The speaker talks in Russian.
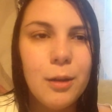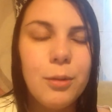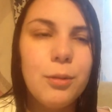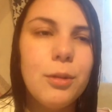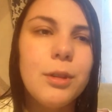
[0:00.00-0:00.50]

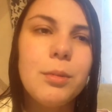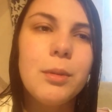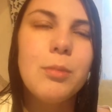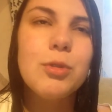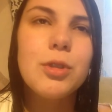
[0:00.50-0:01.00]
Вот,
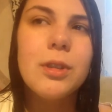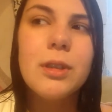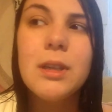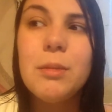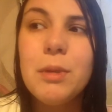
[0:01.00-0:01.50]
потому что
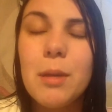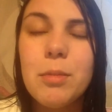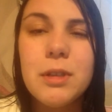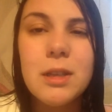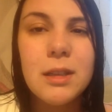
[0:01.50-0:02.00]
ими я
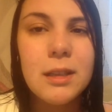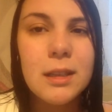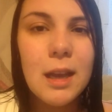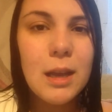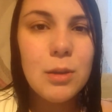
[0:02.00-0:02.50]
быстрее
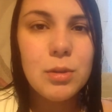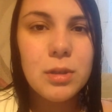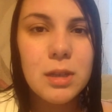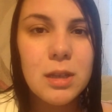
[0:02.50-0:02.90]
наедаюсь,